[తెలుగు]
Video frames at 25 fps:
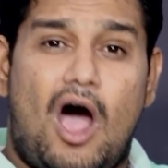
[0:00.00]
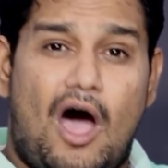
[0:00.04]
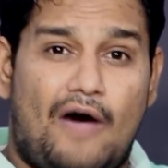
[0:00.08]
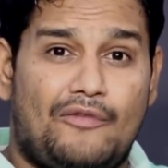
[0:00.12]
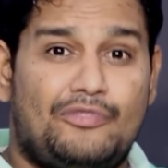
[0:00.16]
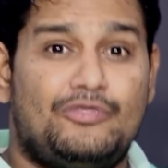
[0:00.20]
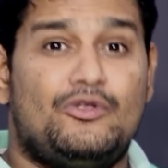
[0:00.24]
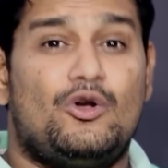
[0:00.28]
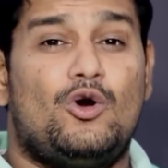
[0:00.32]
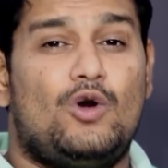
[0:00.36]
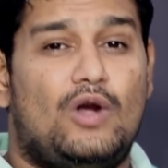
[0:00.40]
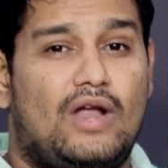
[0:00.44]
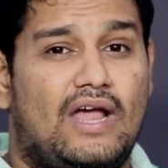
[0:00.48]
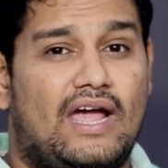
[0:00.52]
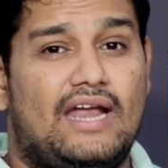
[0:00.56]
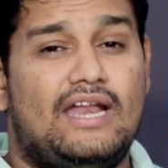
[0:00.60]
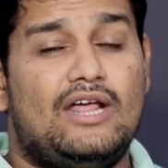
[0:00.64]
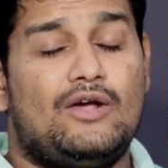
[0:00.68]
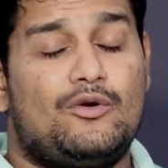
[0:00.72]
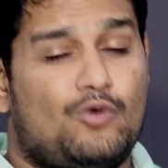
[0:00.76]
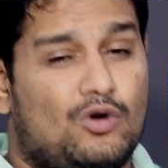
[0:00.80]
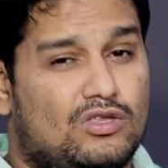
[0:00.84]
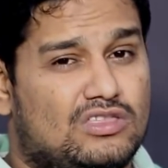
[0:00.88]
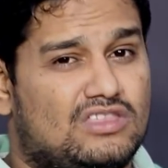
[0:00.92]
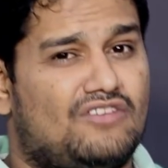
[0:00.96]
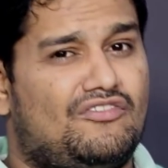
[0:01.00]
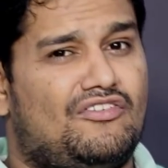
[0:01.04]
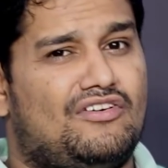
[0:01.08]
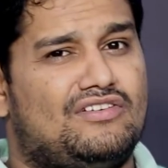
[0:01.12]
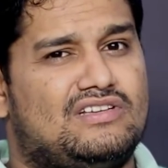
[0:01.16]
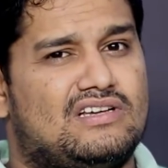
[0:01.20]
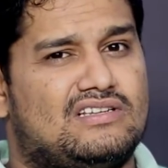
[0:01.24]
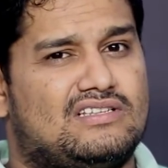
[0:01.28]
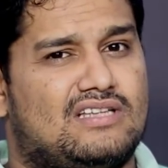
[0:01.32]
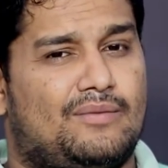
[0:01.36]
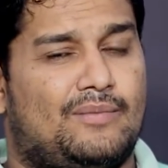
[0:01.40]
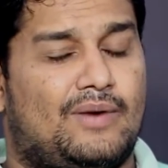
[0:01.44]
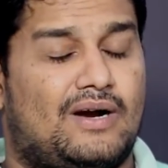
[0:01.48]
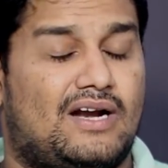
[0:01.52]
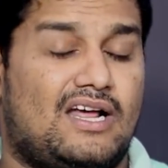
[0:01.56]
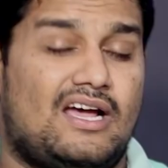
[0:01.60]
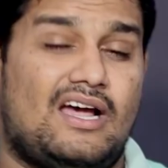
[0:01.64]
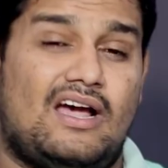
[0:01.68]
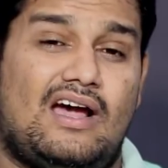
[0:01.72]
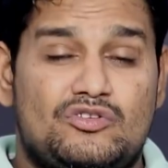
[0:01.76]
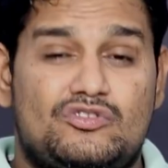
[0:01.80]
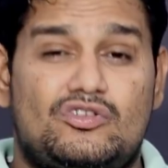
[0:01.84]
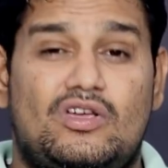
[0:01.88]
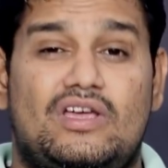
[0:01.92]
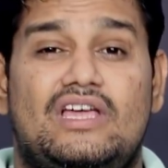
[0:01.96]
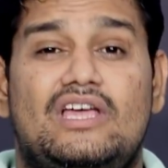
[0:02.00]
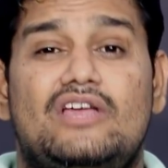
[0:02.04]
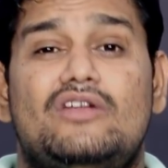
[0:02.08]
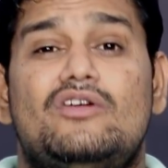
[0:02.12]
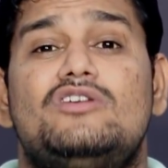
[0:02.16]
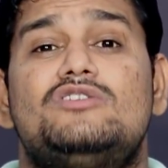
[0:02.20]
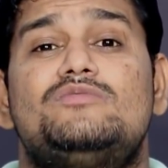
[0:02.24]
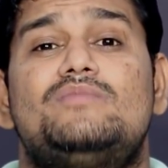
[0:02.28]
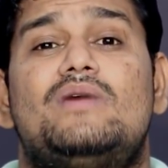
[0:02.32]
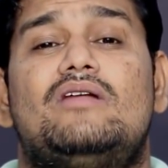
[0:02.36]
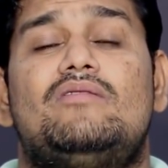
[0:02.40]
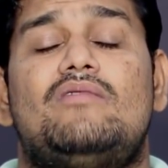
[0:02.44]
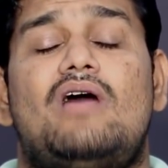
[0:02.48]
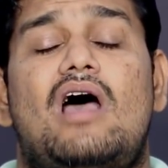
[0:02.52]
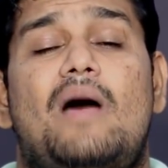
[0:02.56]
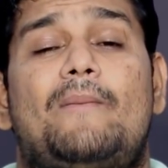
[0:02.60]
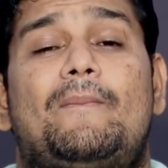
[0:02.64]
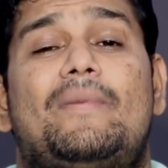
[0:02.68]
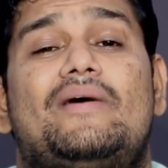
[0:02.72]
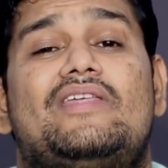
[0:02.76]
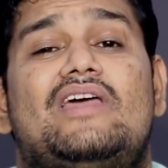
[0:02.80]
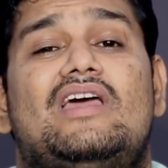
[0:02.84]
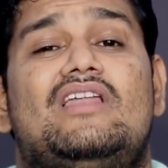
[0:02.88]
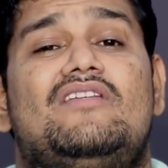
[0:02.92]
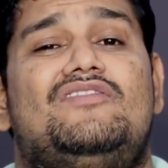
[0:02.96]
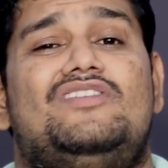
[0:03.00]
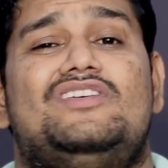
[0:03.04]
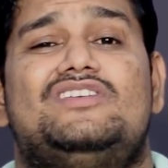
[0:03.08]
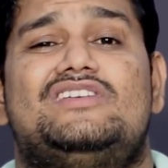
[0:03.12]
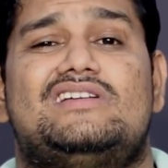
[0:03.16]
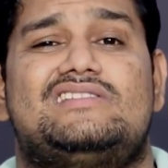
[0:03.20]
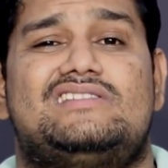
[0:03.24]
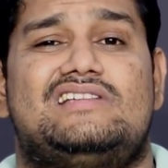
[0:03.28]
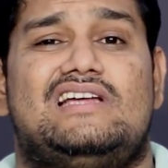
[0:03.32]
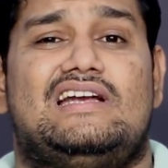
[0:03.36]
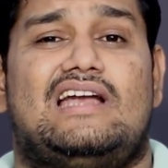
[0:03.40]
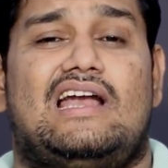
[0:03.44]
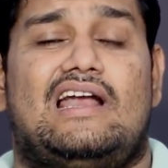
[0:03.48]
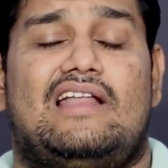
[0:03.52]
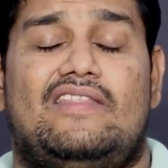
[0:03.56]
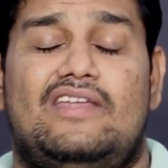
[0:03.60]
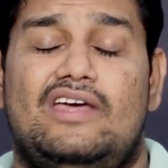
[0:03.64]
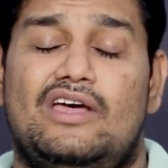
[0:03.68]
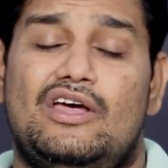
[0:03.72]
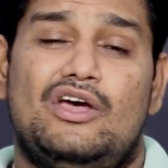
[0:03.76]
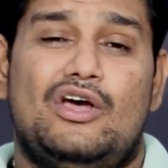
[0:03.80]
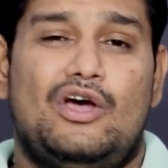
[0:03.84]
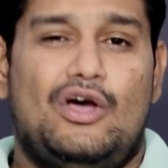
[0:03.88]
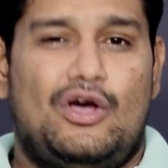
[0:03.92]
అందులో లేని కొత్త ఫీచర్స్ అనమాట సో ఈరోజు మనం ఆ పదిహేను ఫీచర్స్ ఏంటనేది